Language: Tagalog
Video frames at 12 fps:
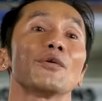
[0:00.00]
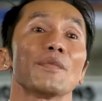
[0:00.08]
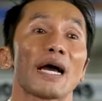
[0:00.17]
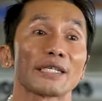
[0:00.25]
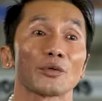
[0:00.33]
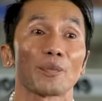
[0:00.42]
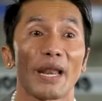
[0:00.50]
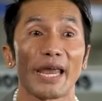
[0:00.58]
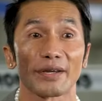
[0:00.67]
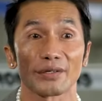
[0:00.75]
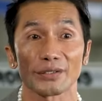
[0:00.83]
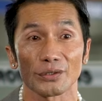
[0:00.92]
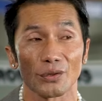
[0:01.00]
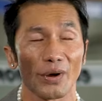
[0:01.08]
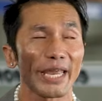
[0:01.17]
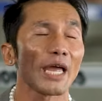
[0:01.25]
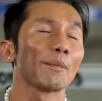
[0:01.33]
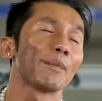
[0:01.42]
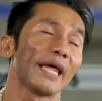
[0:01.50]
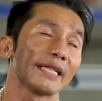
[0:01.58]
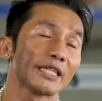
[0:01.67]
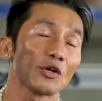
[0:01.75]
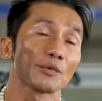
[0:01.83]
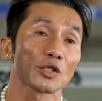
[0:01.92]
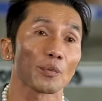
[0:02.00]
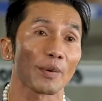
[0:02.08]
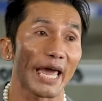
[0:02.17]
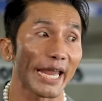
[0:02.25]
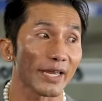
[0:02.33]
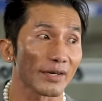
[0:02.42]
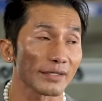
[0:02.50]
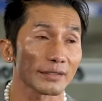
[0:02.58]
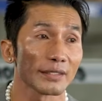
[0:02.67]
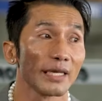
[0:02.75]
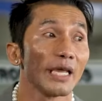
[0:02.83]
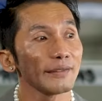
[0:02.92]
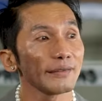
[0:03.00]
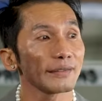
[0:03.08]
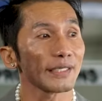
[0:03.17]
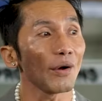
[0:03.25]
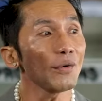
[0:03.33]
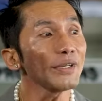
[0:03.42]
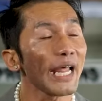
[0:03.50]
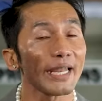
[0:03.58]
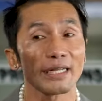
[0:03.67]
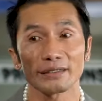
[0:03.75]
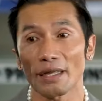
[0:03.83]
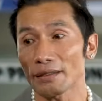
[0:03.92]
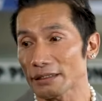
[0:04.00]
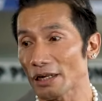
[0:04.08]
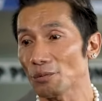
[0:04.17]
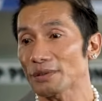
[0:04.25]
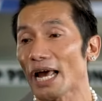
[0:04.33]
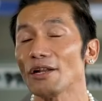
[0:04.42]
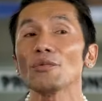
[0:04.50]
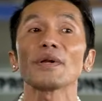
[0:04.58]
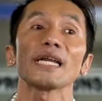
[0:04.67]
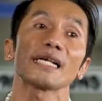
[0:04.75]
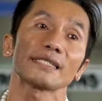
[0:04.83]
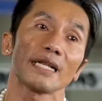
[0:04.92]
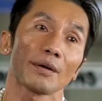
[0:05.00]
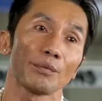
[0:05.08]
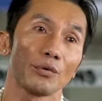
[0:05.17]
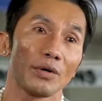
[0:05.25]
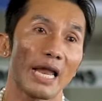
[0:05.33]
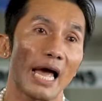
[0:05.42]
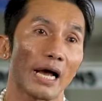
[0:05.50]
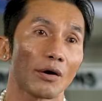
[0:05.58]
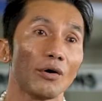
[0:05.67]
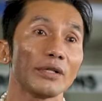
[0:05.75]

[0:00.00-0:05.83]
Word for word: yung mga suppliers ko. I have plenty of suppliers sa una, nagtanong-tanong na na sila bulak.